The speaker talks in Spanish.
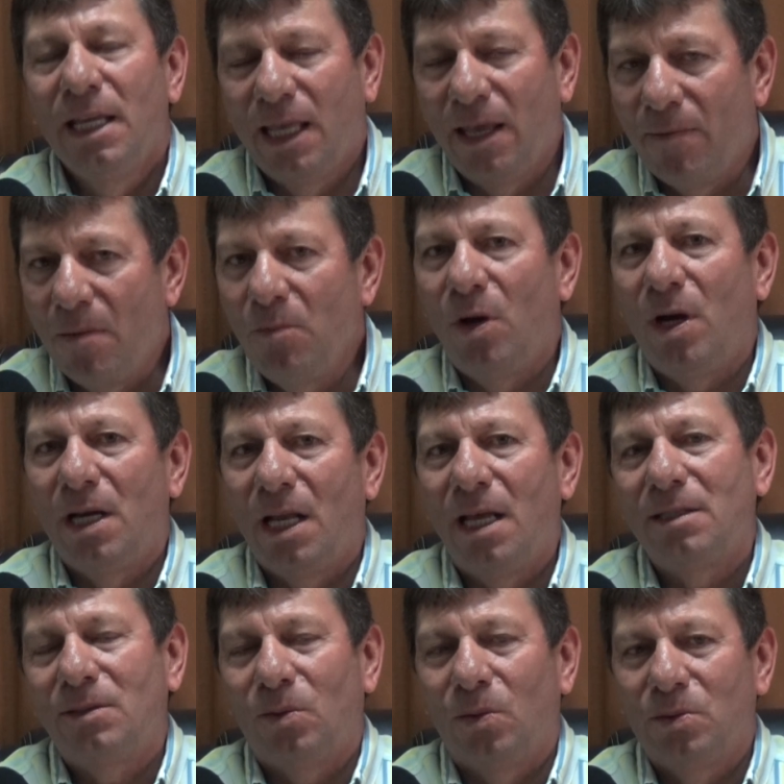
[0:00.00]
que vamos a la
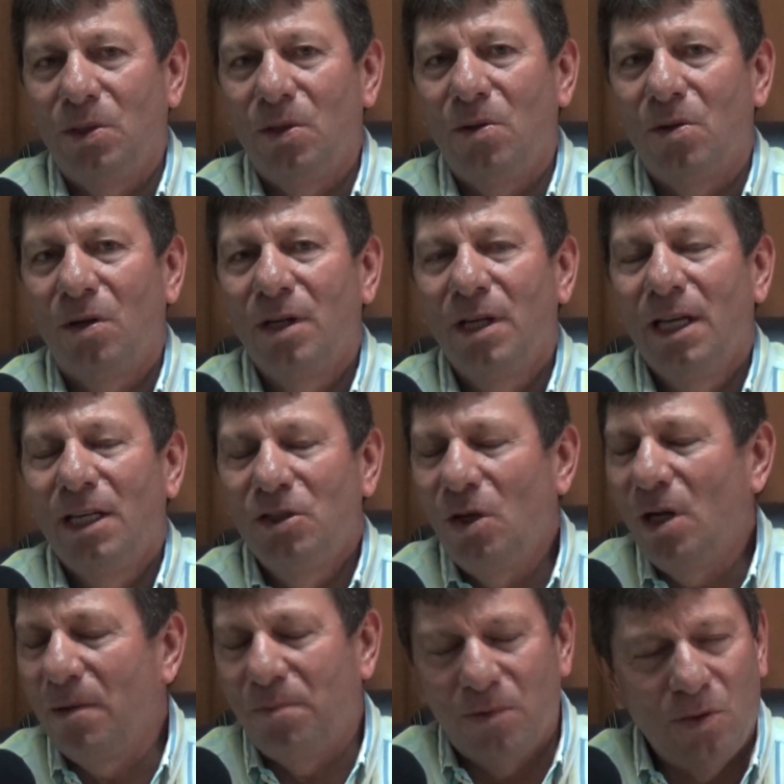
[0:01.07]
destrucción.
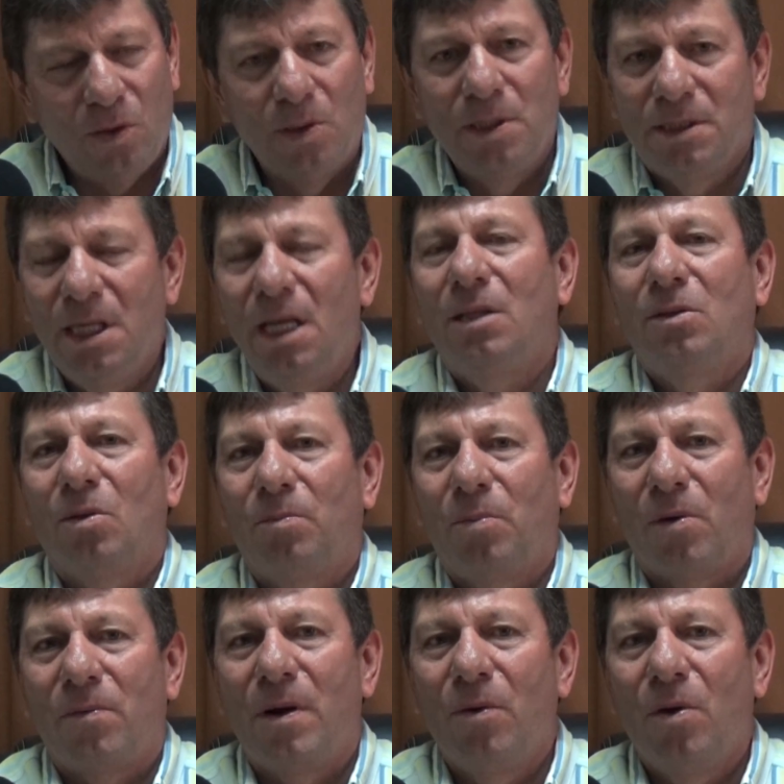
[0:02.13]
Yo le solicito,
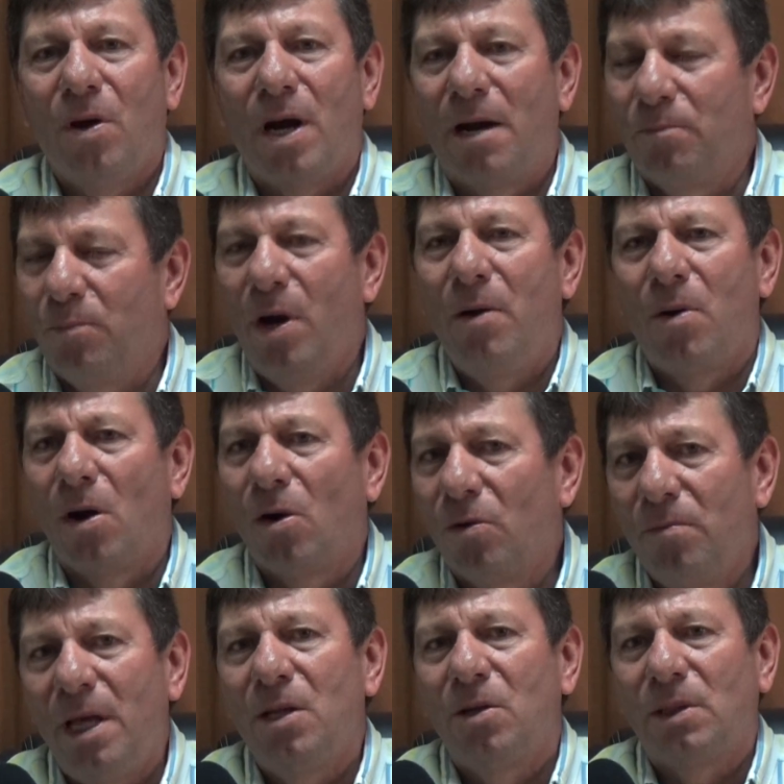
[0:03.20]
por favor, al pueblo, a los
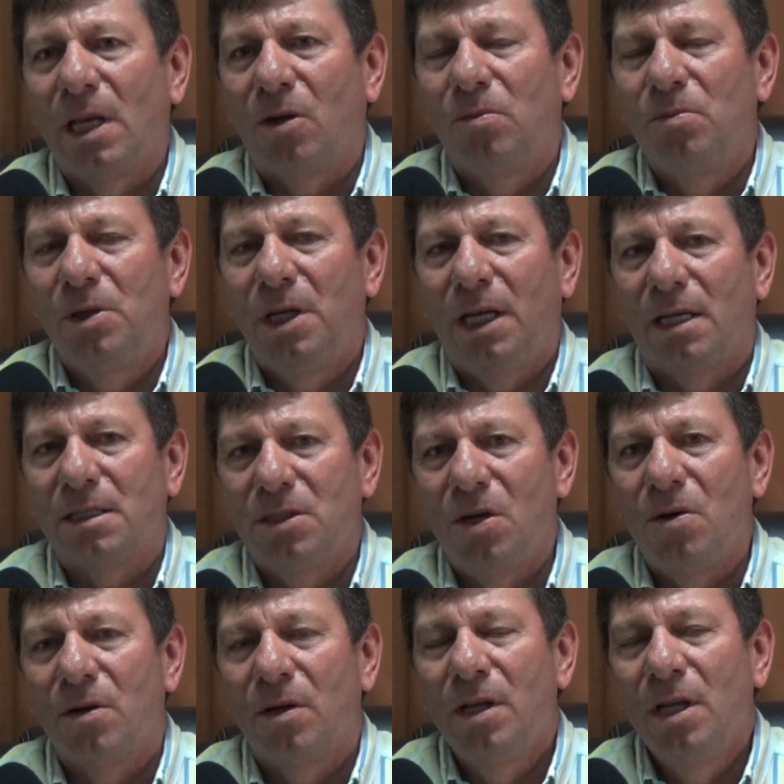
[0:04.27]
medios de
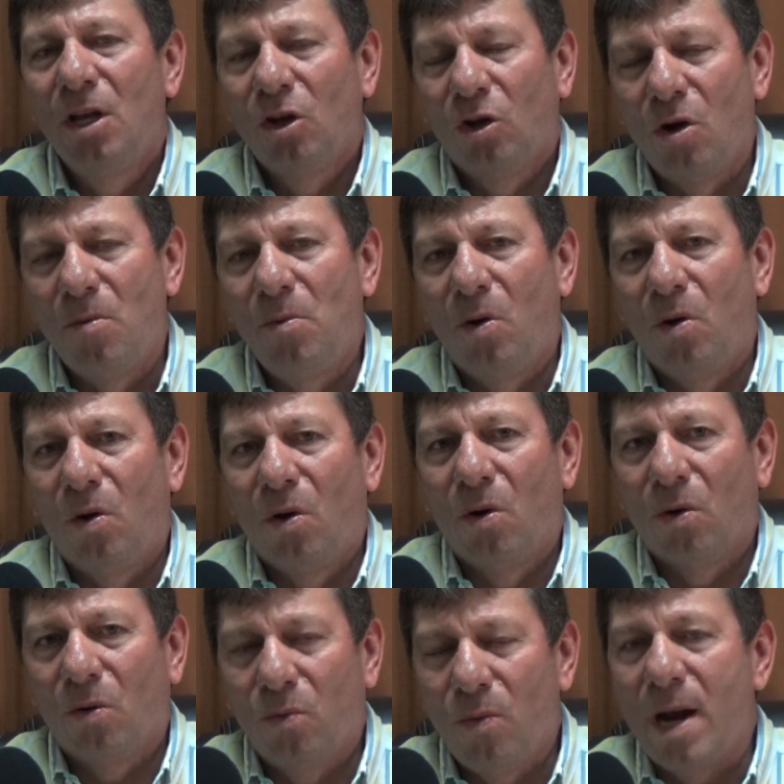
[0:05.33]
comunicación,
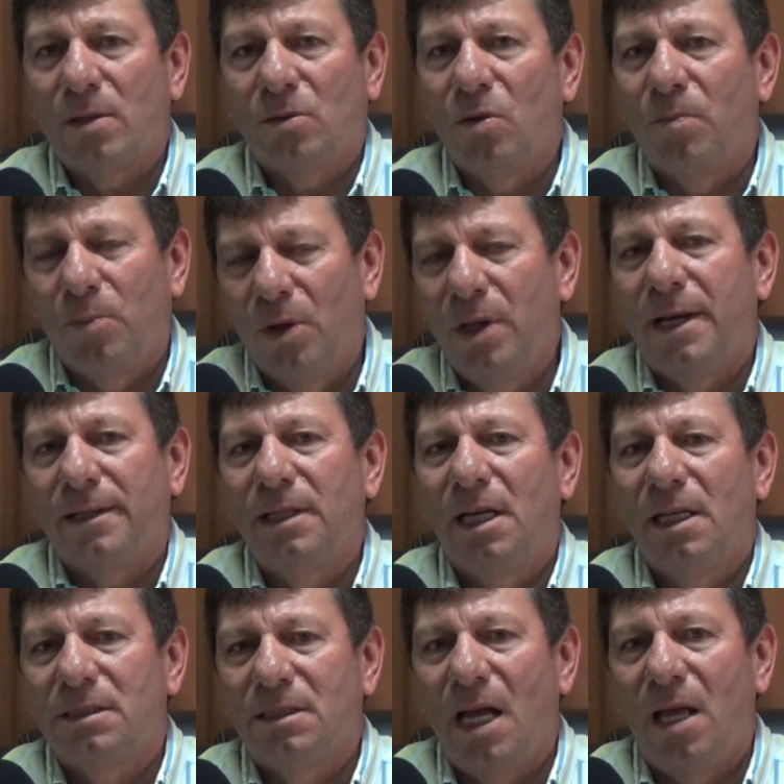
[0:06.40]
como cuarto poder
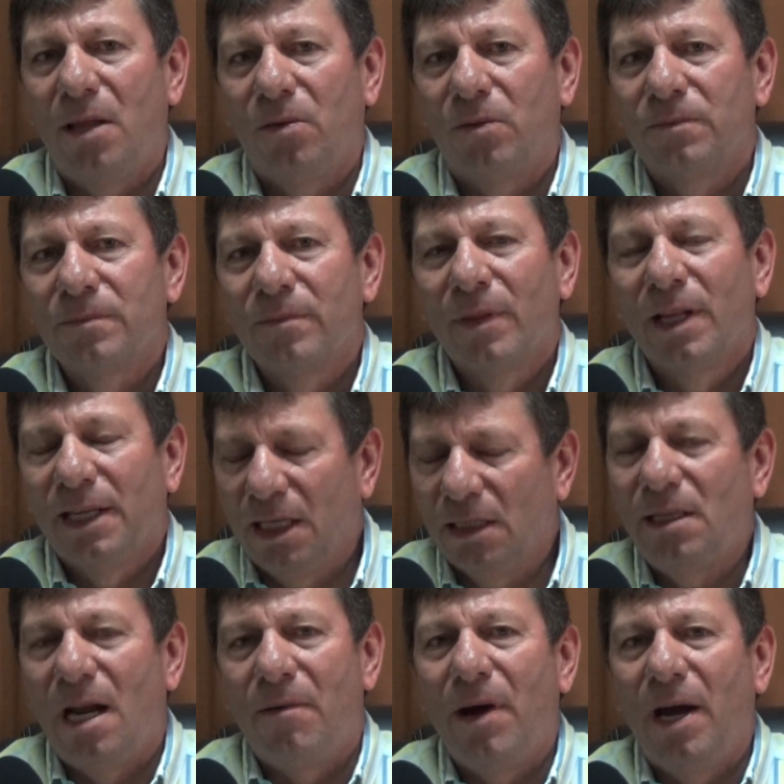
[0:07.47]
del Estado, que
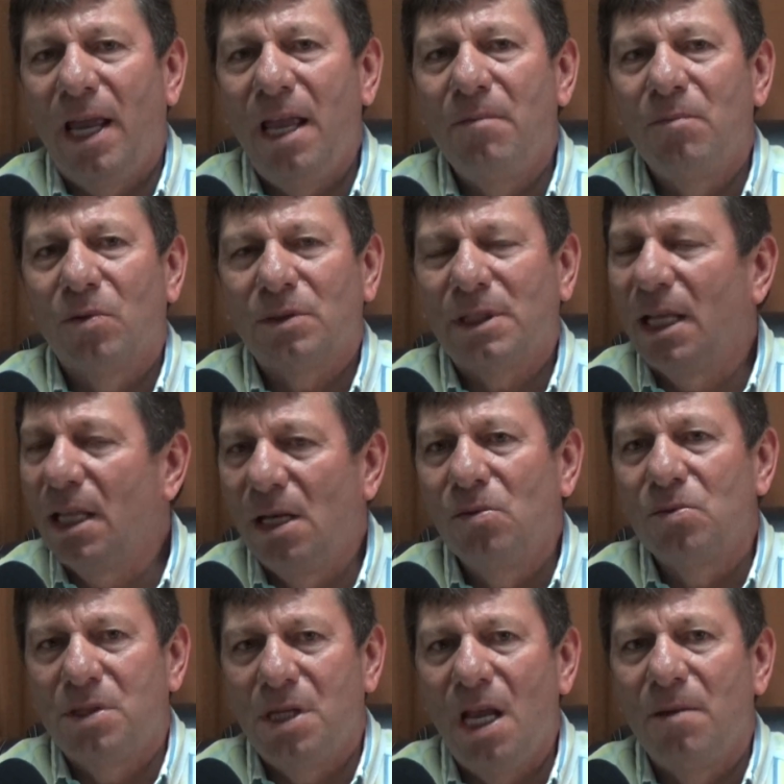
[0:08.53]
trabajemos, que
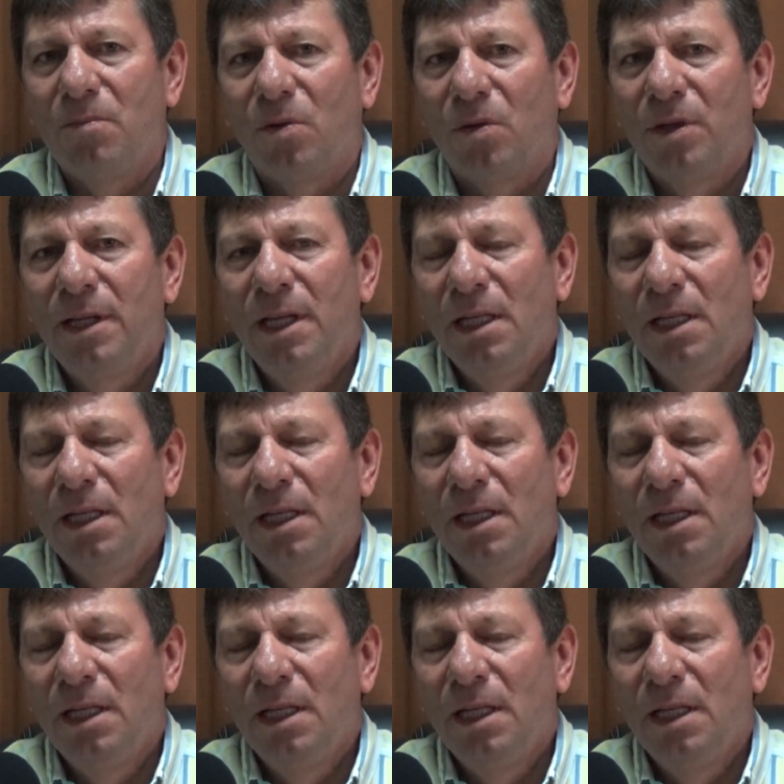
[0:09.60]
denunciemos.